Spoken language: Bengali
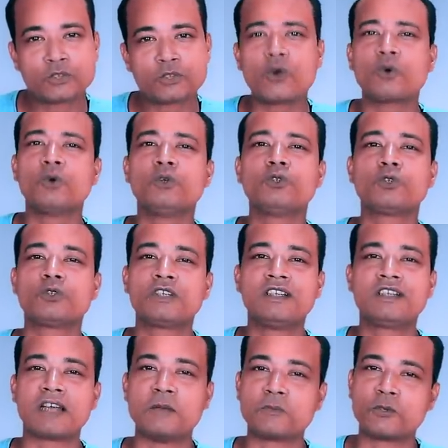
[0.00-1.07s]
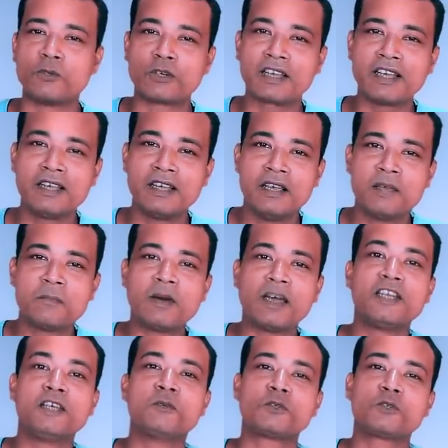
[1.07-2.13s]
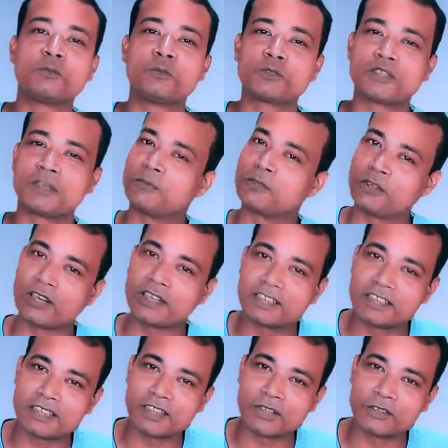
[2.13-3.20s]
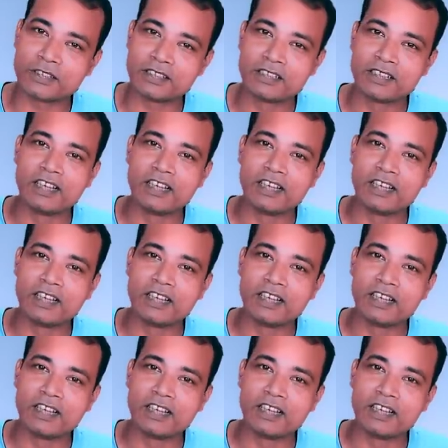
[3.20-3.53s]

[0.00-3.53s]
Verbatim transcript: সকল জটিল টার্মগুলোকে পানির মতন উপস্থাপন করার চেষ্টা করি